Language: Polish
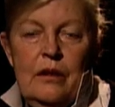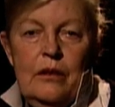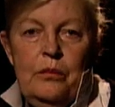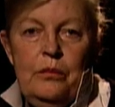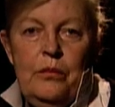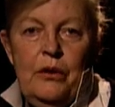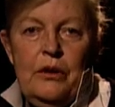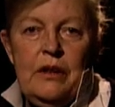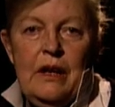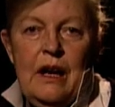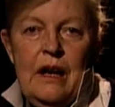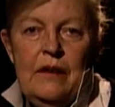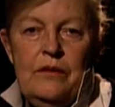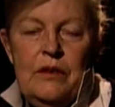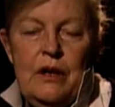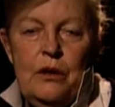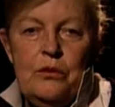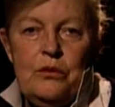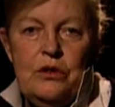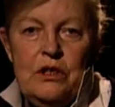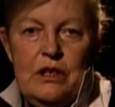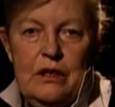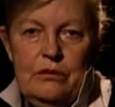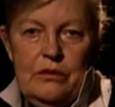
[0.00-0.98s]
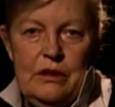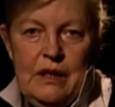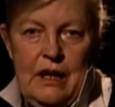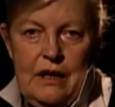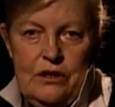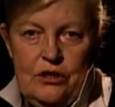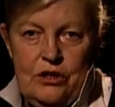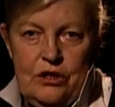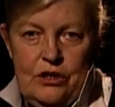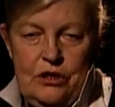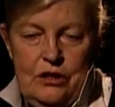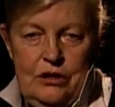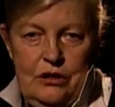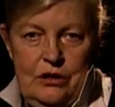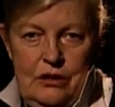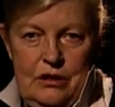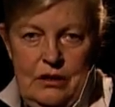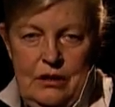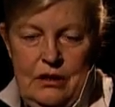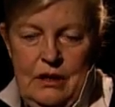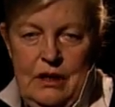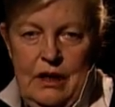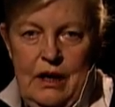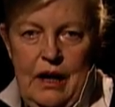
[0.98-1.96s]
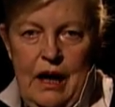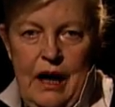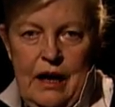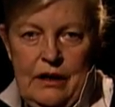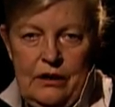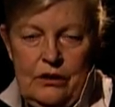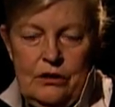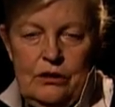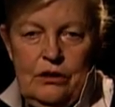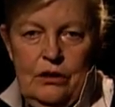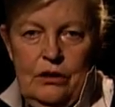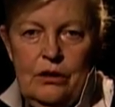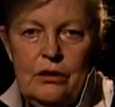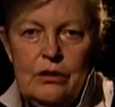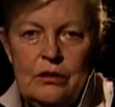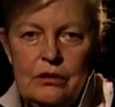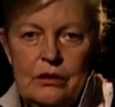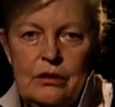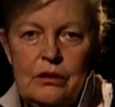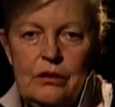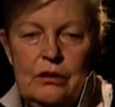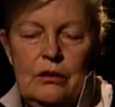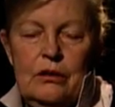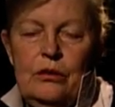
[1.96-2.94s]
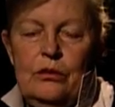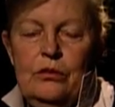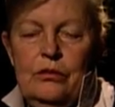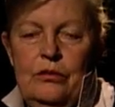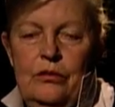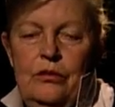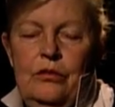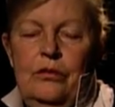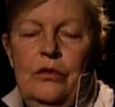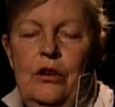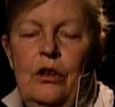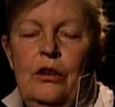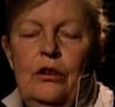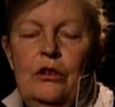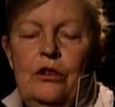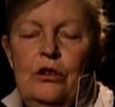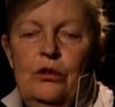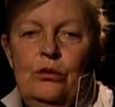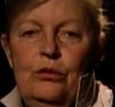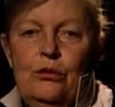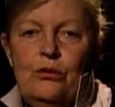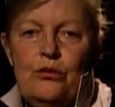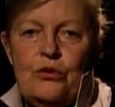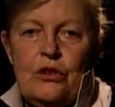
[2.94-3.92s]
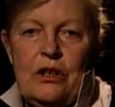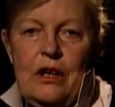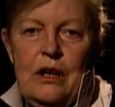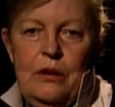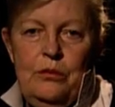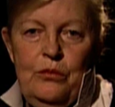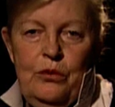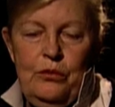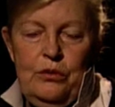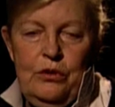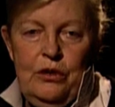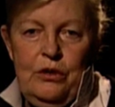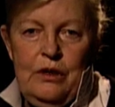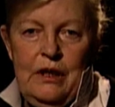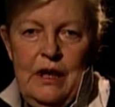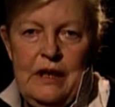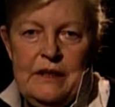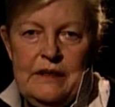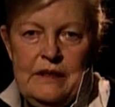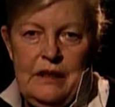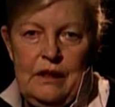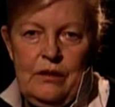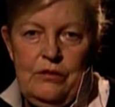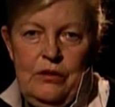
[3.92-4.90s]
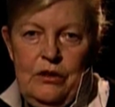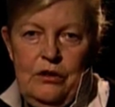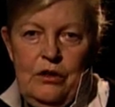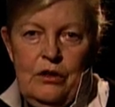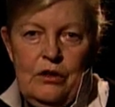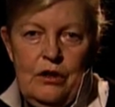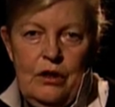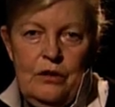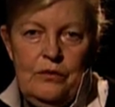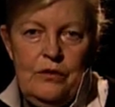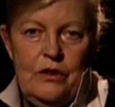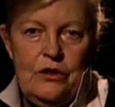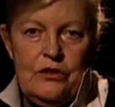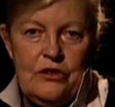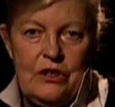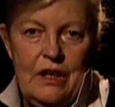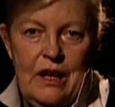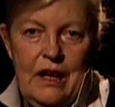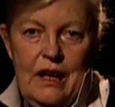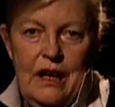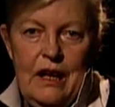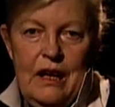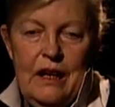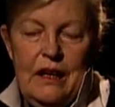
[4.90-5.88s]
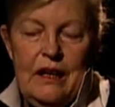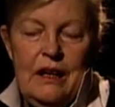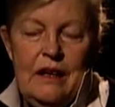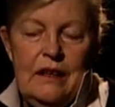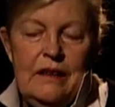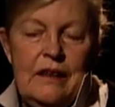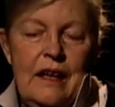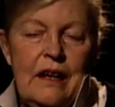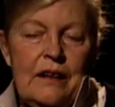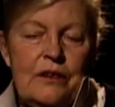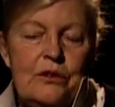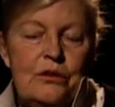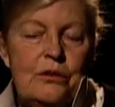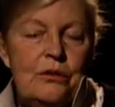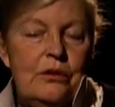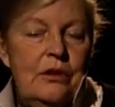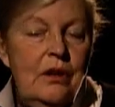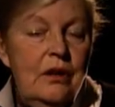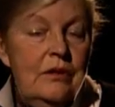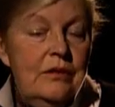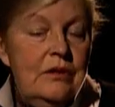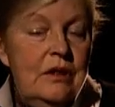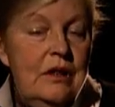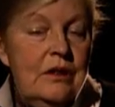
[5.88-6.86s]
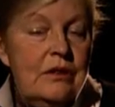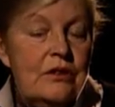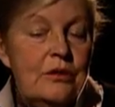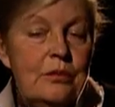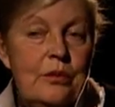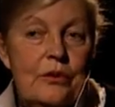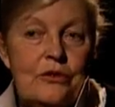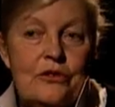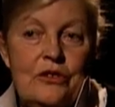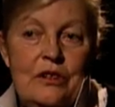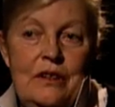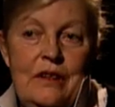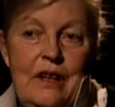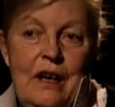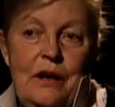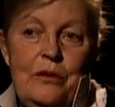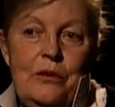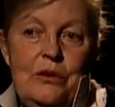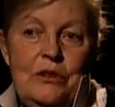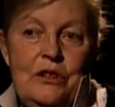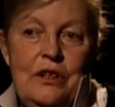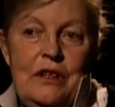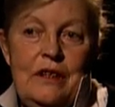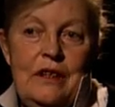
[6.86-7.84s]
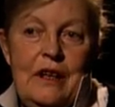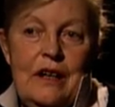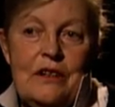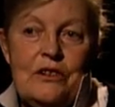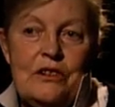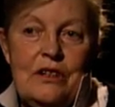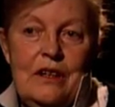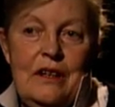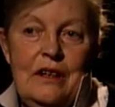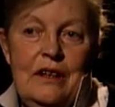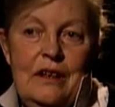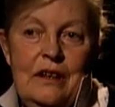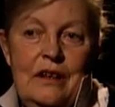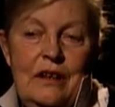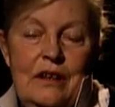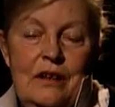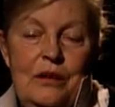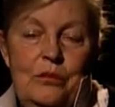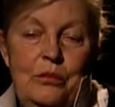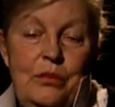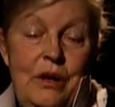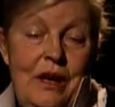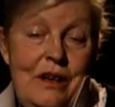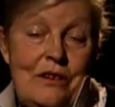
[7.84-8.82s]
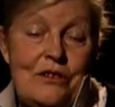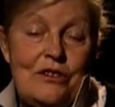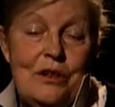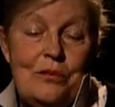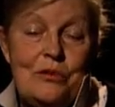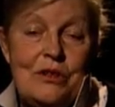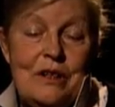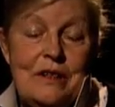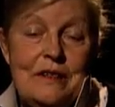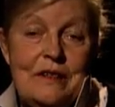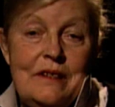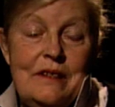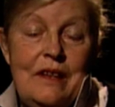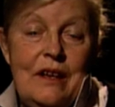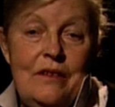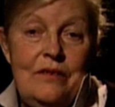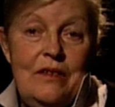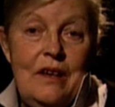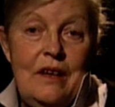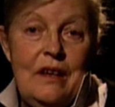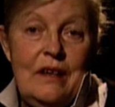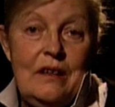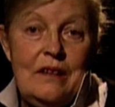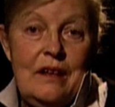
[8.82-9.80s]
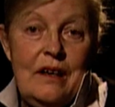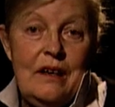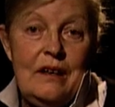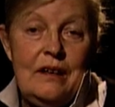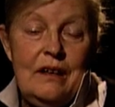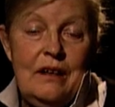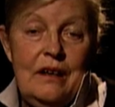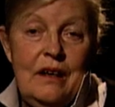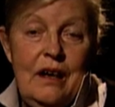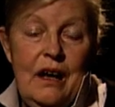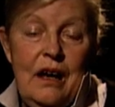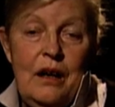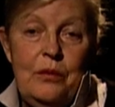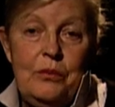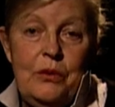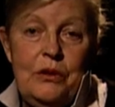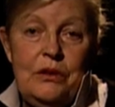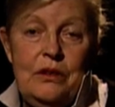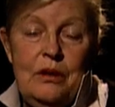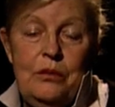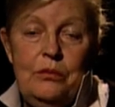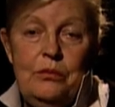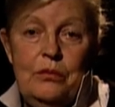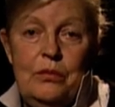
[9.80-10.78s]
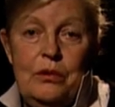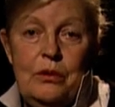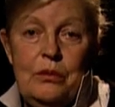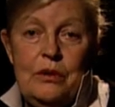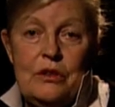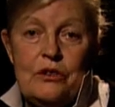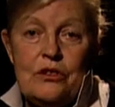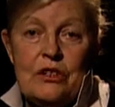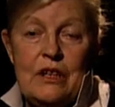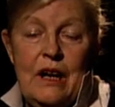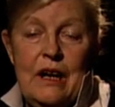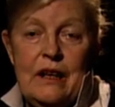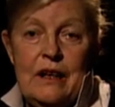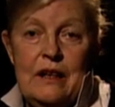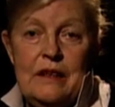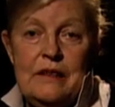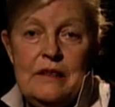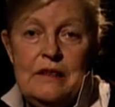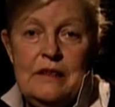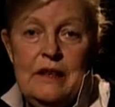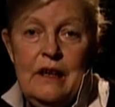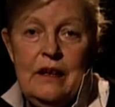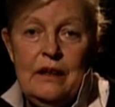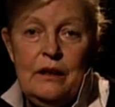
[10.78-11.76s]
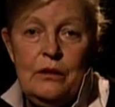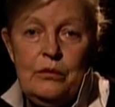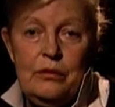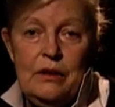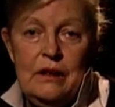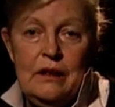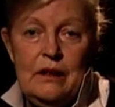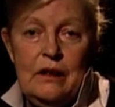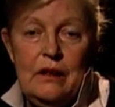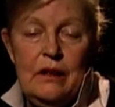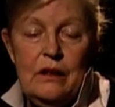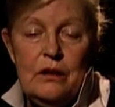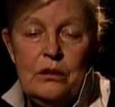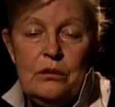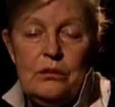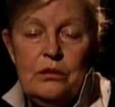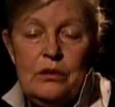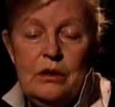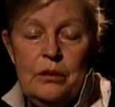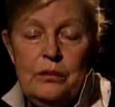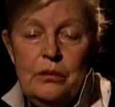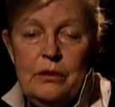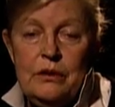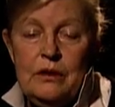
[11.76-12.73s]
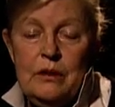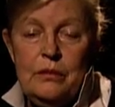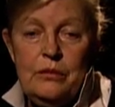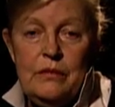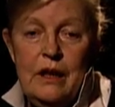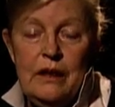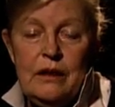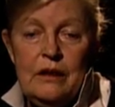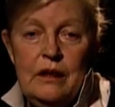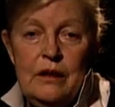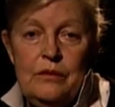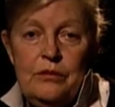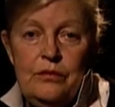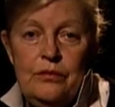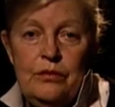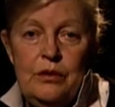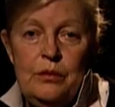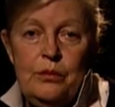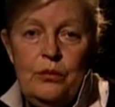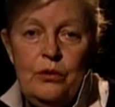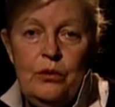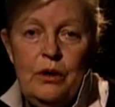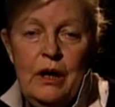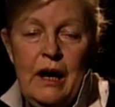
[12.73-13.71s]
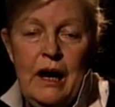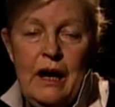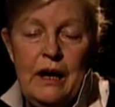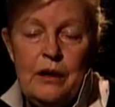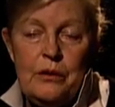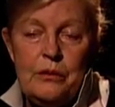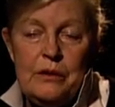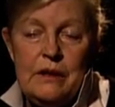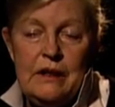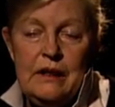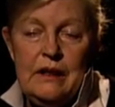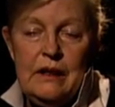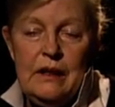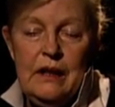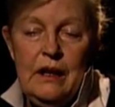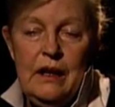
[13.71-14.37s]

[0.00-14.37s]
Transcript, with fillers: pojawiał się nasz aktor, w roli Duszka był to Jacek Fedorowicz i tak cudownie rozpoczynało się nasze pierwsze przedstawienie. A potem były szare cegły, które potem nagle wybuchały,